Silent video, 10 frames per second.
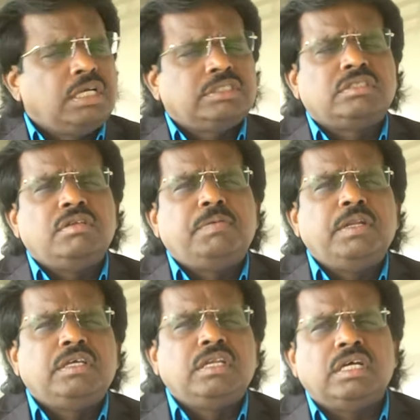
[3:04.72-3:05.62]
అస్సలు
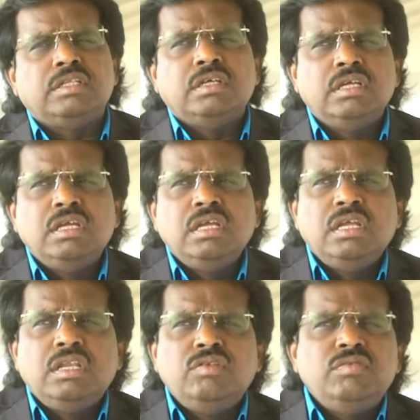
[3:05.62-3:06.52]
పనికి రాదు
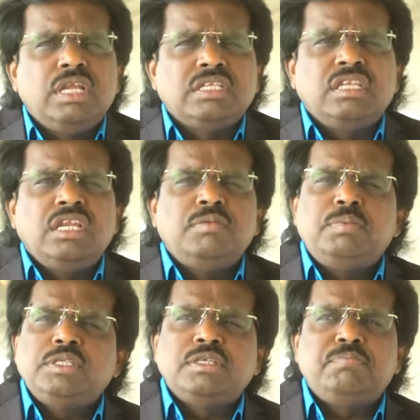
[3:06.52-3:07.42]
నువ్వు
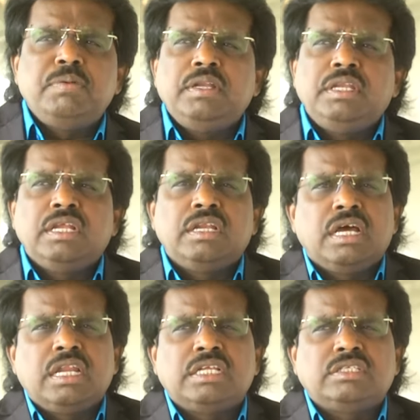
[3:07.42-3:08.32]
నచ్చలేనప్పుడు చెప్పే నీకు
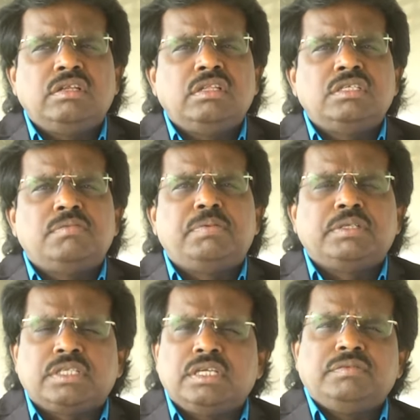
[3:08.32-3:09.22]
నాకు నచ్చలేదని
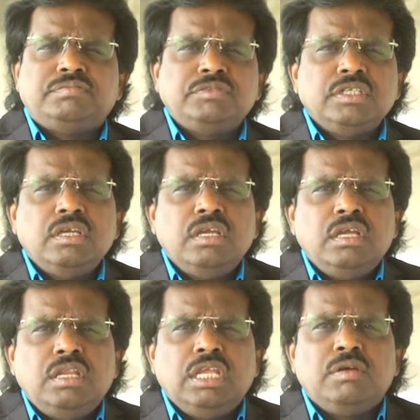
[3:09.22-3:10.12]
చెప్పేస్తే
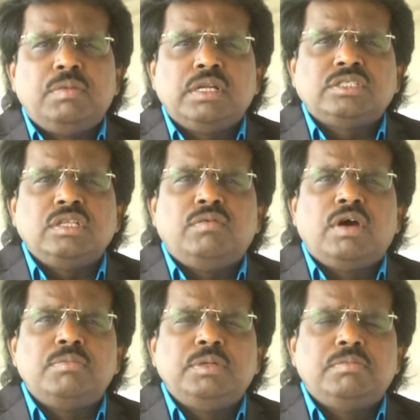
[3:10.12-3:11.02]
నీకు మనసులో
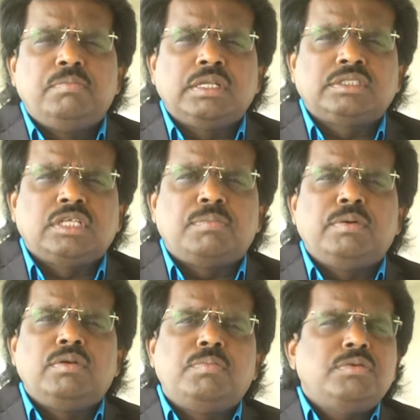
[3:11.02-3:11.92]
వారి మీద మనస్తాపం
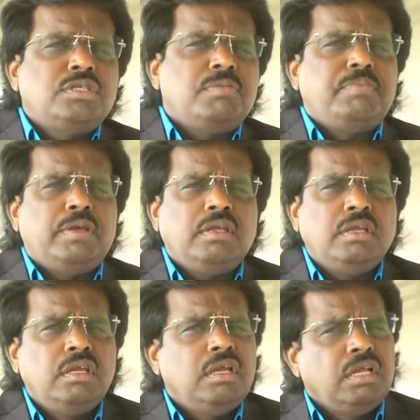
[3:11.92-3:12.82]
ఉన్నప్పుడు చెప్పే
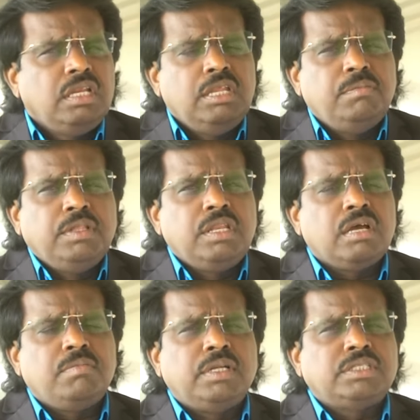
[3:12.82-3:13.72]
నీ మీద
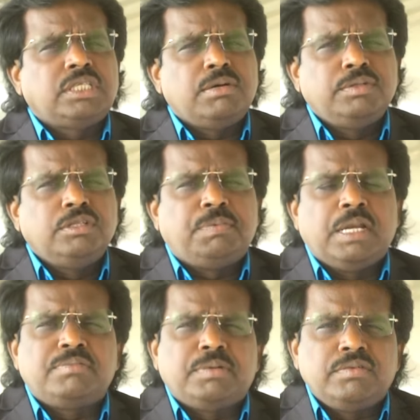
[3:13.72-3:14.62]
నాకు మనస్తాపం ఉంది
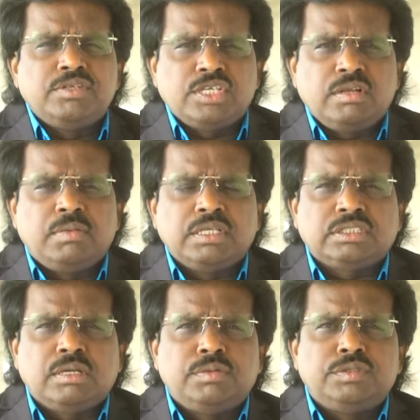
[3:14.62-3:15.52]
పలానపణ విషయాలు
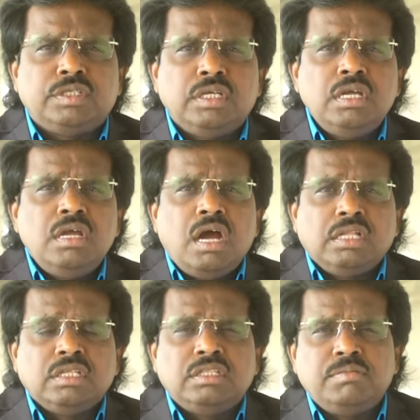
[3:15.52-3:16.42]
మనస్తాపం ఉంది
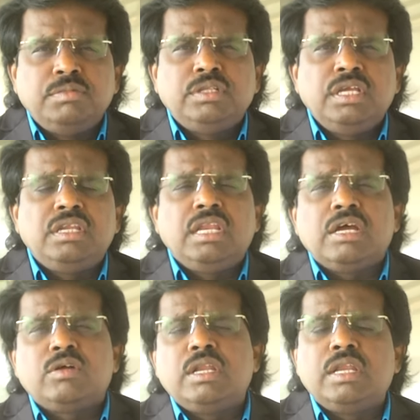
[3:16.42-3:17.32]
అంత దమ్ము ధైర్యం
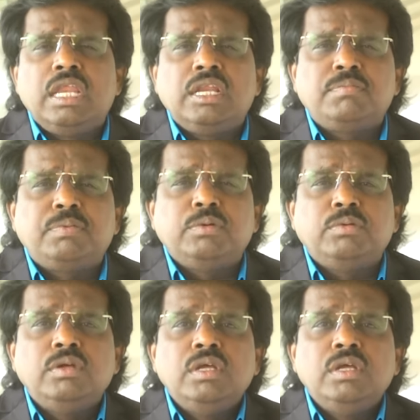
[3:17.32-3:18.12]
లేకుండా లేనప్పుడు